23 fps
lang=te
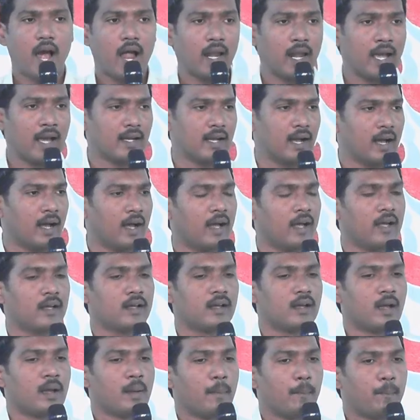అలాగా
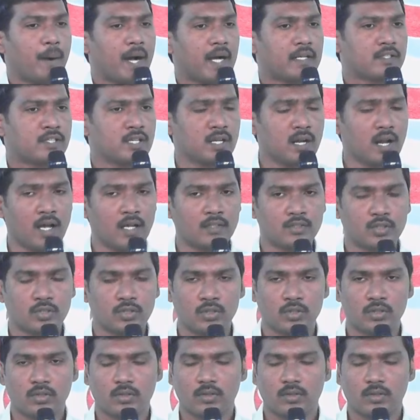పక్షిరాజు